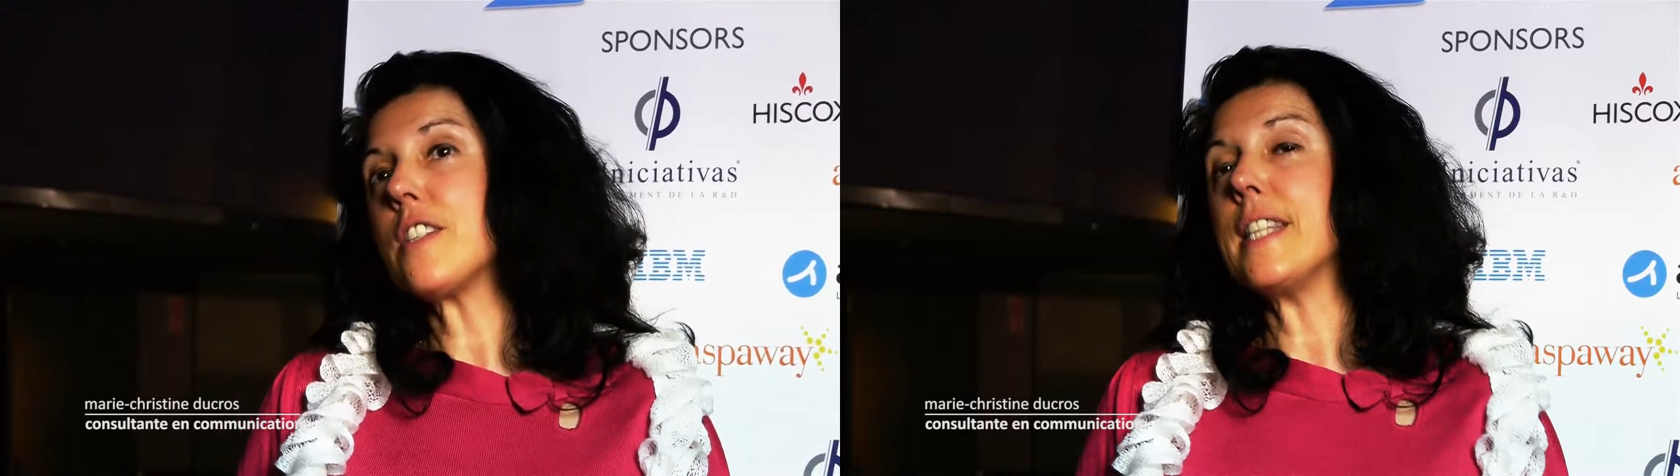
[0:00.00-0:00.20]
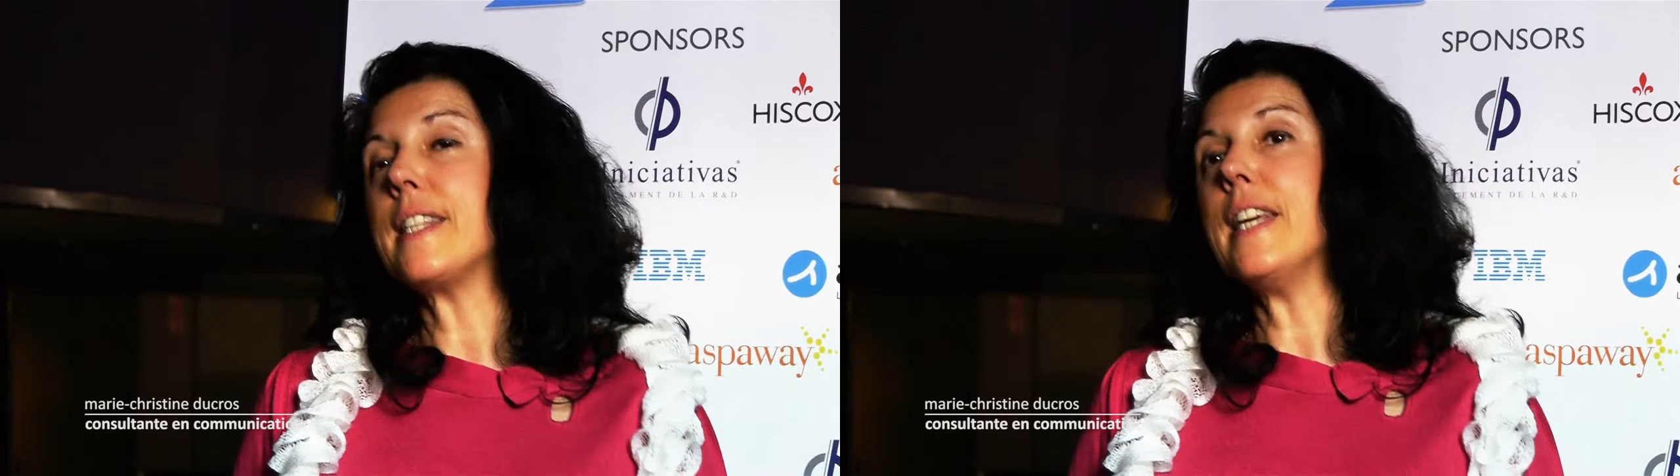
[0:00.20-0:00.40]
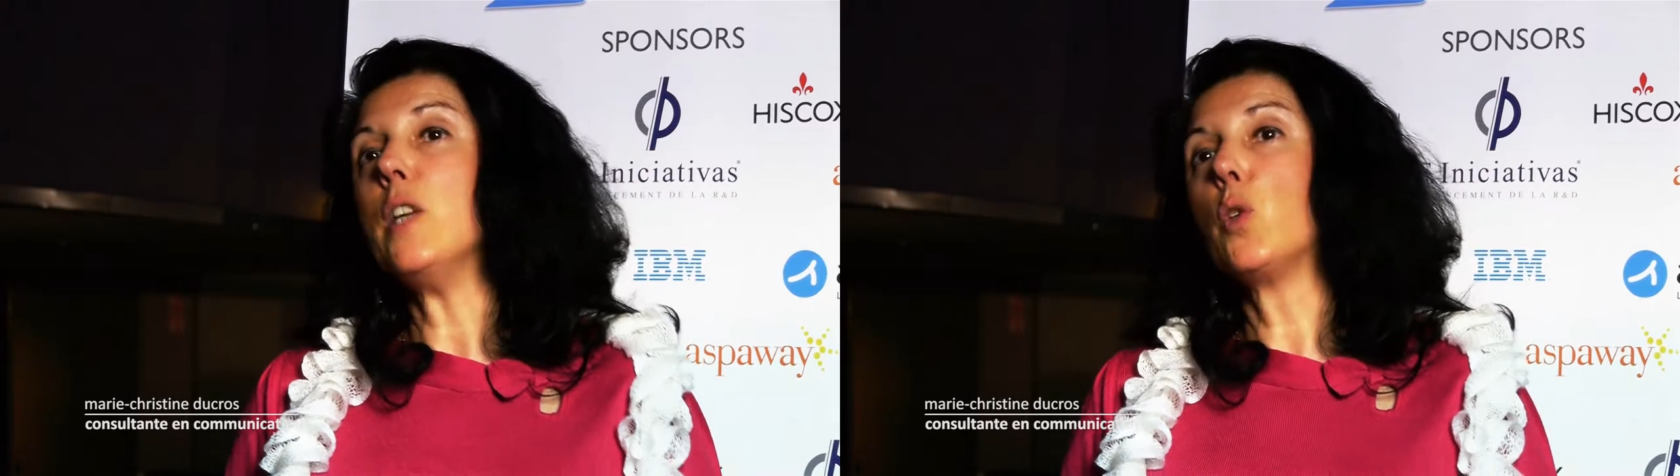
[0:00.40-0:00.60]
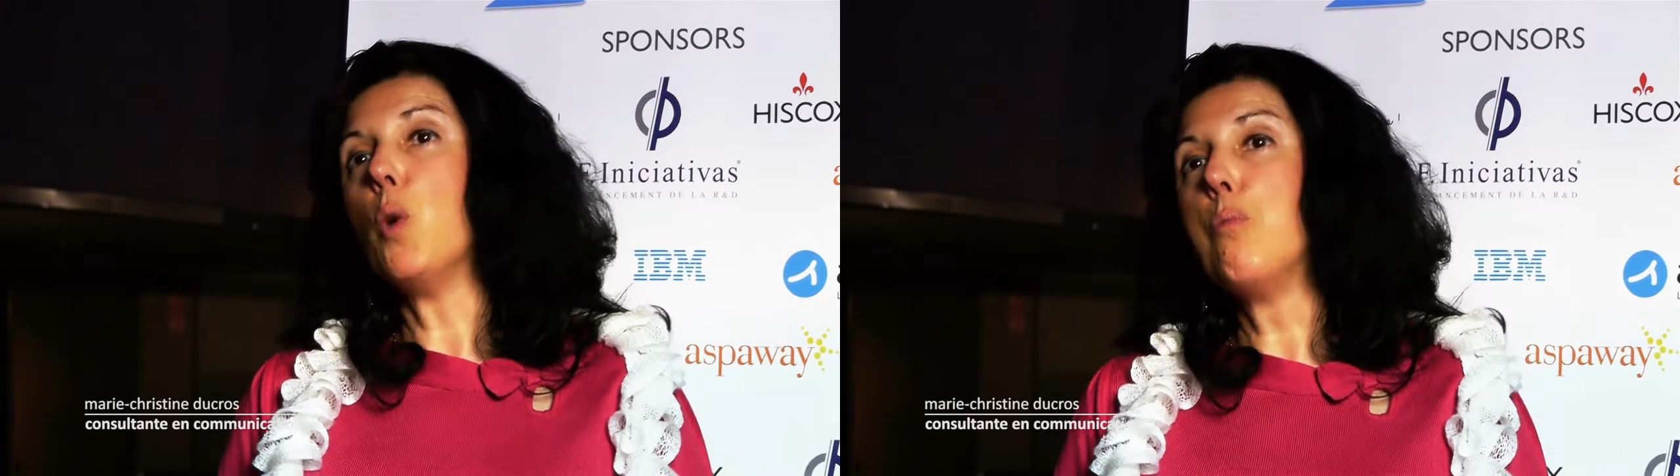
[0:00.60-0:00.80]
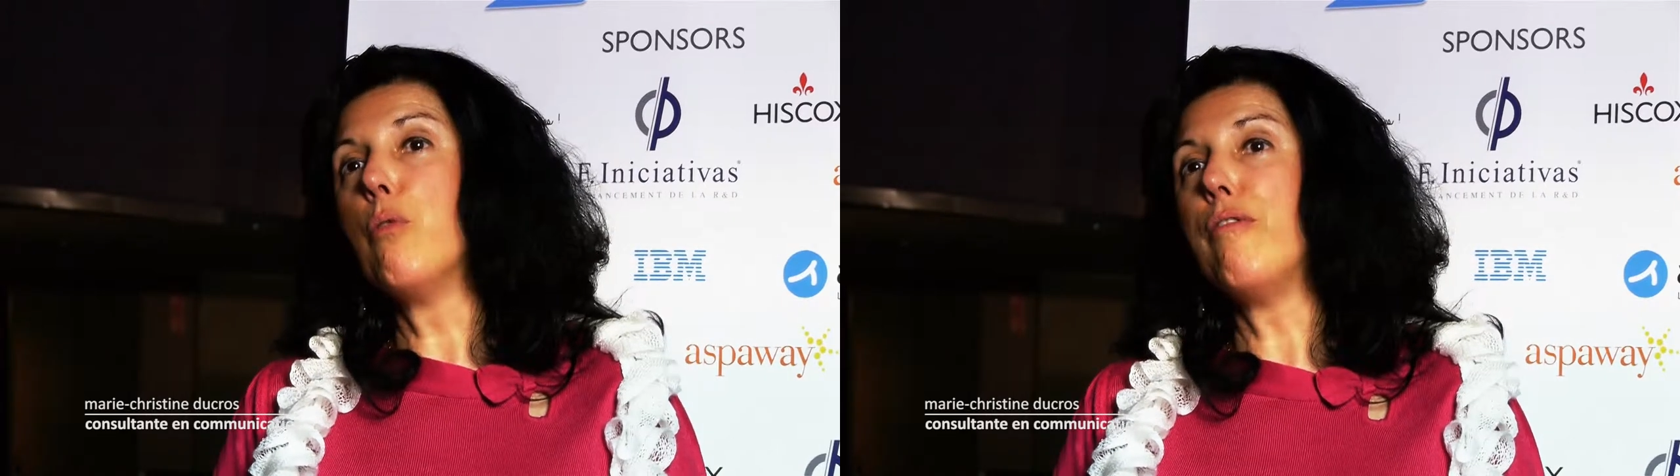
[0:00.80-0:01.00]
c'était
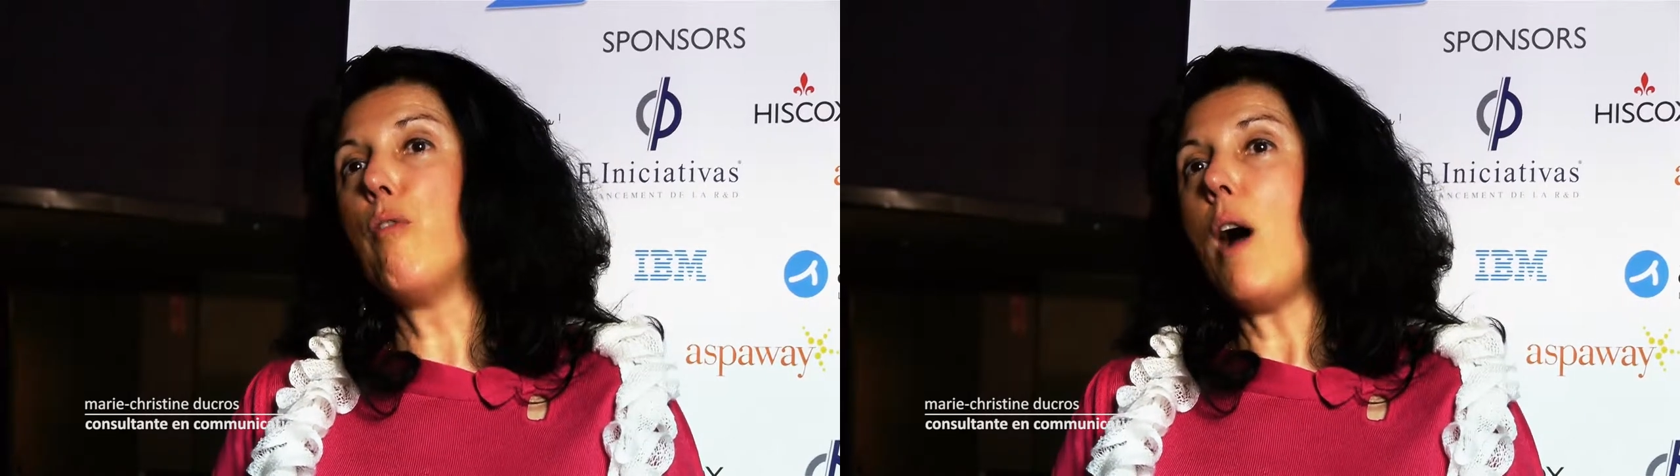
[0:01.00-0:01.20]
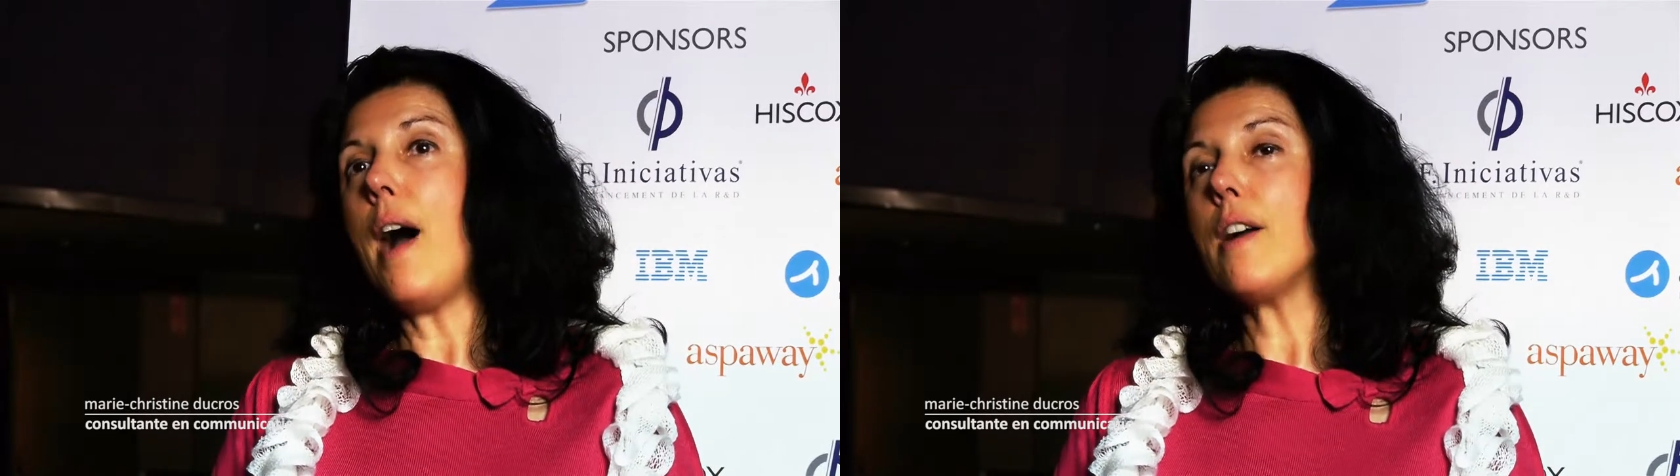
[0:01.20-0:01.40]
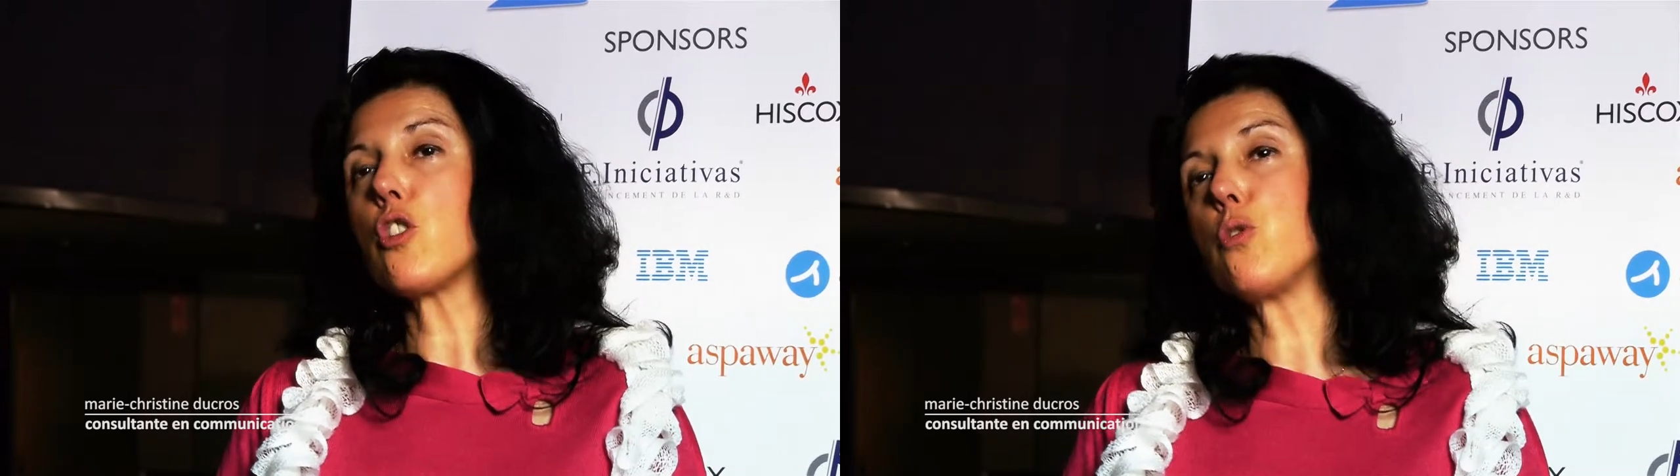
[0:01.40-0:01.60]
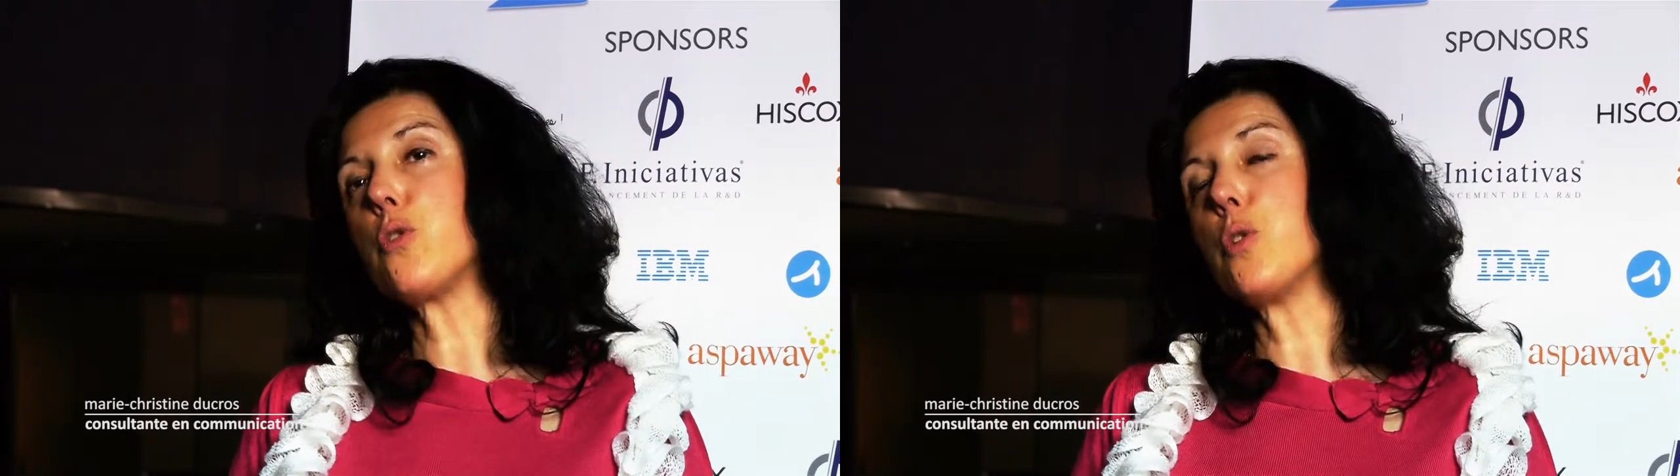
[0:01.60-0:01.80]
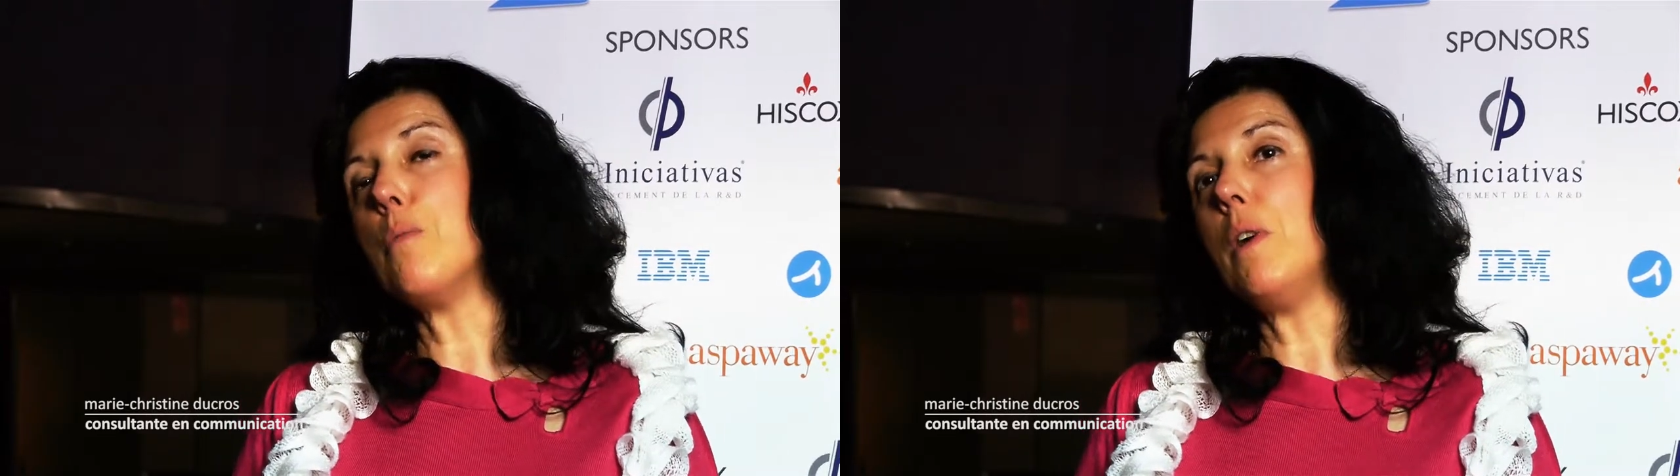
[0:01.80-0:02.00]
de pouvoir
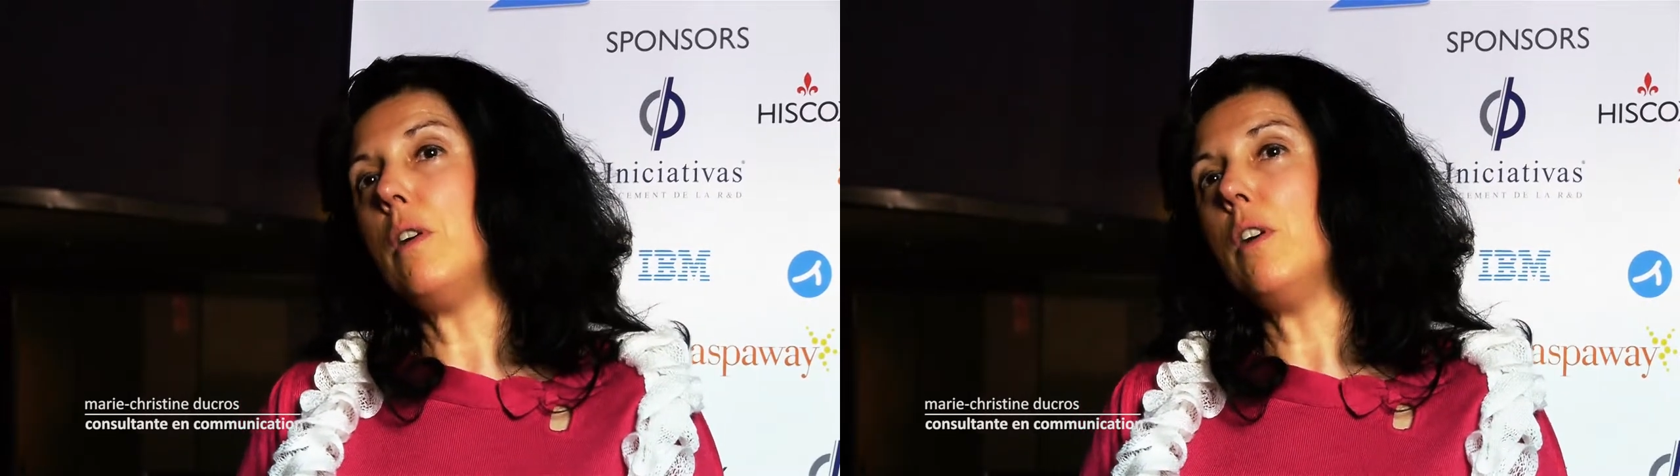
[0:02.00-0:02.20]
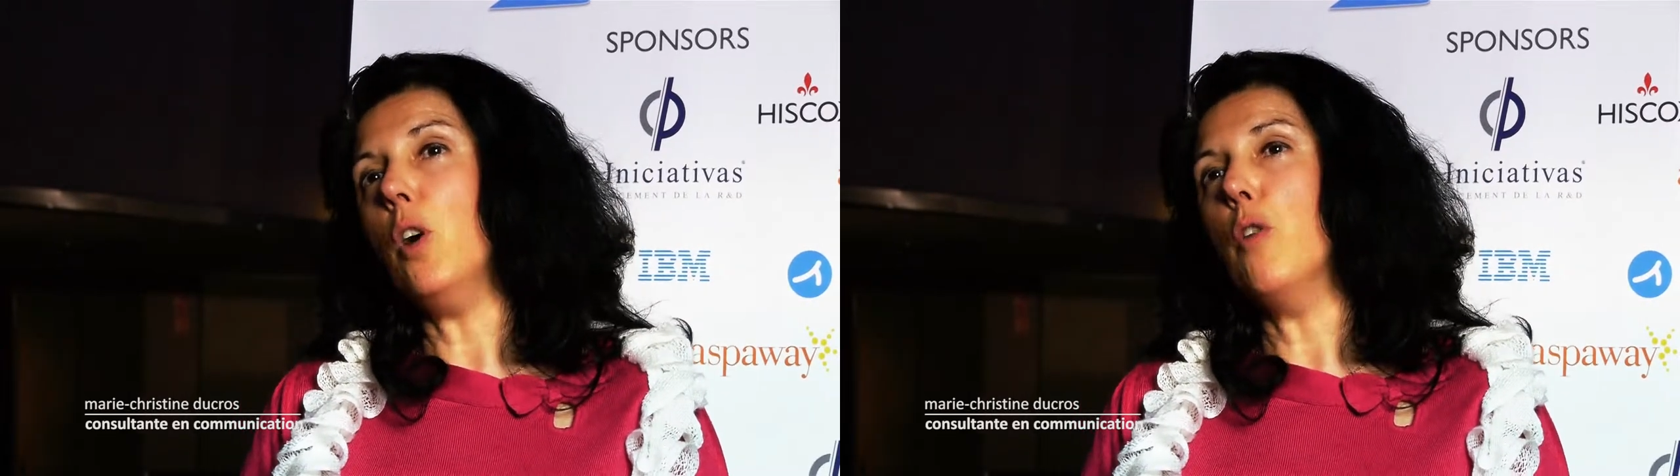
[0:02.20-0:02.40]
justement